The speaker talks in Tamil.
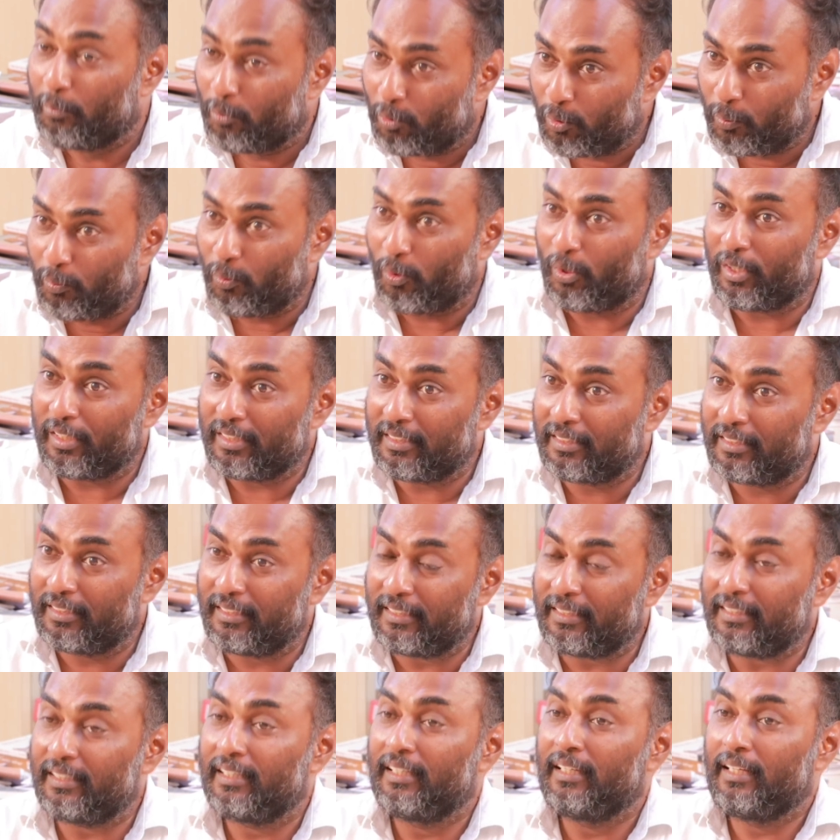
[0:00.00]
முன்மொழிந்து
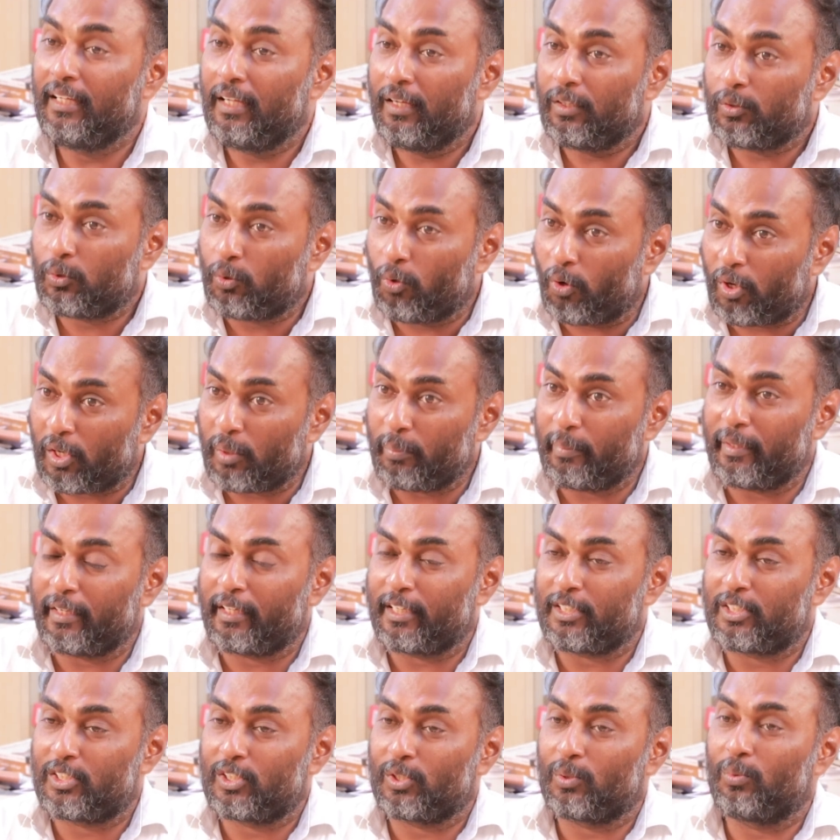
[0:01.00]
தோழமை
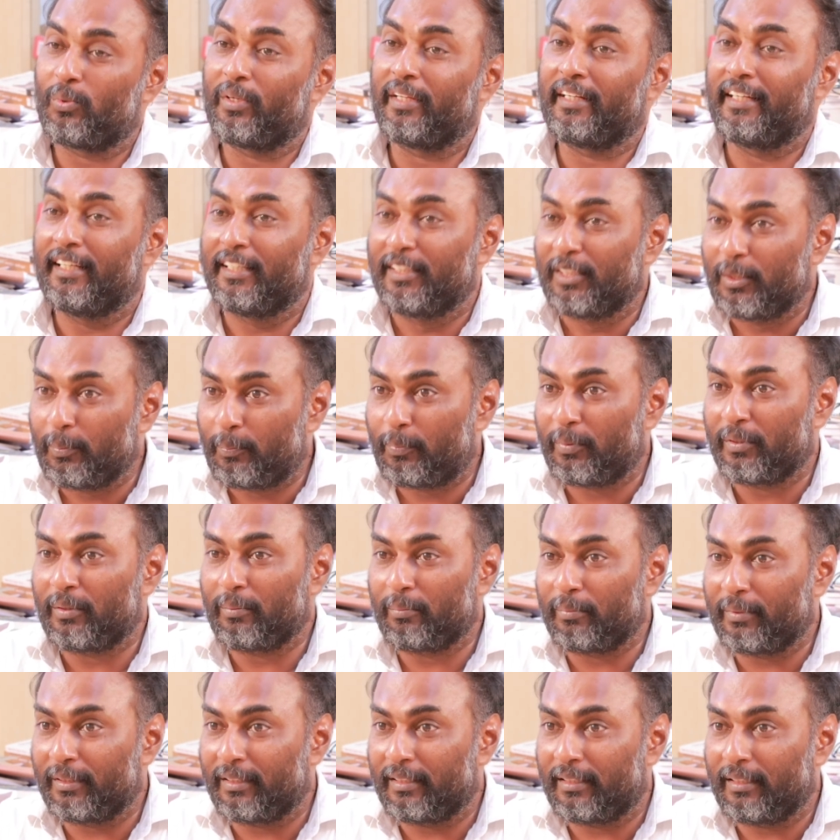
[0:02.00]
கட்சிகளுடைய
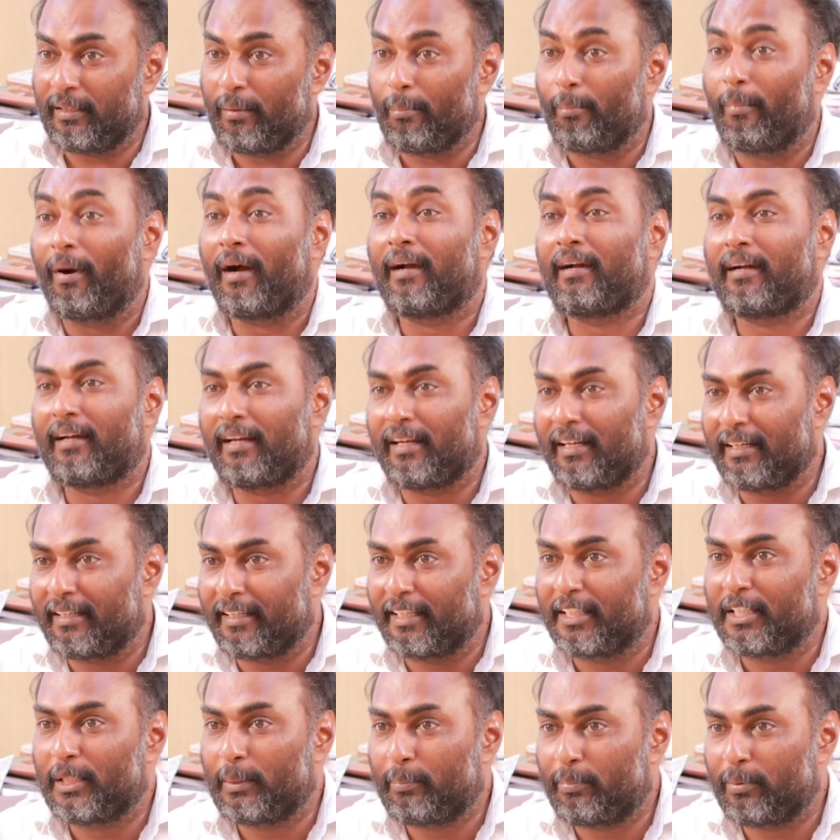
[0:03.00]
எதிர்ப்பையும் மீறி மக்களின்
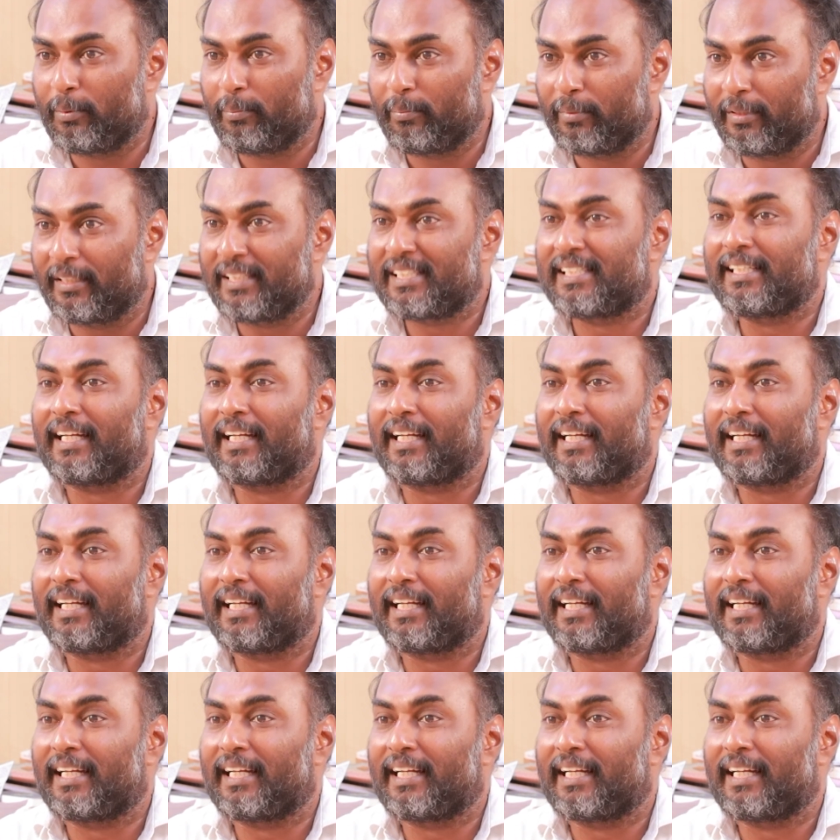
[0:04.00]
எதிர்ப்பையும் மீறி